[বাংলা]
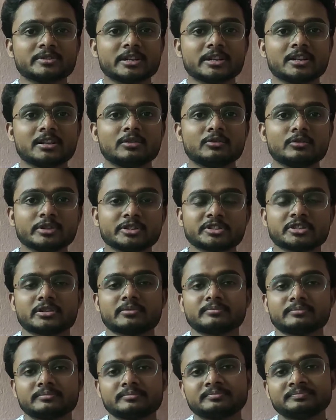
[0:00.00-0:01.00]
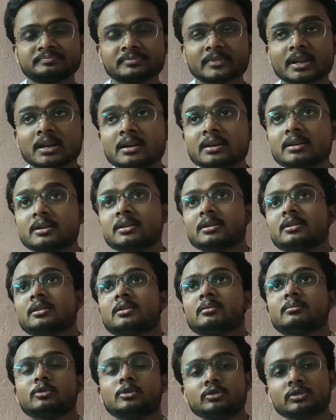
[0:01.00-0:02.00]
চ্যানেল উইস্টম
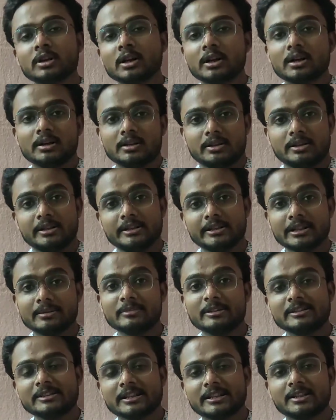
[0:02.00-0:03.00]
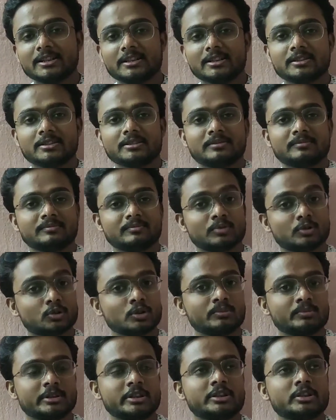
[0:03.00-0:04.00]
বন্ধুরা এটি আমার চ্যানেলের প্রথম
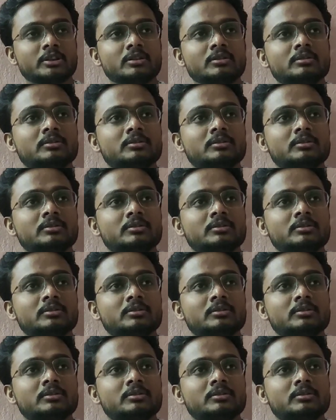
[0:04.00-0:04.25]
ভিডিও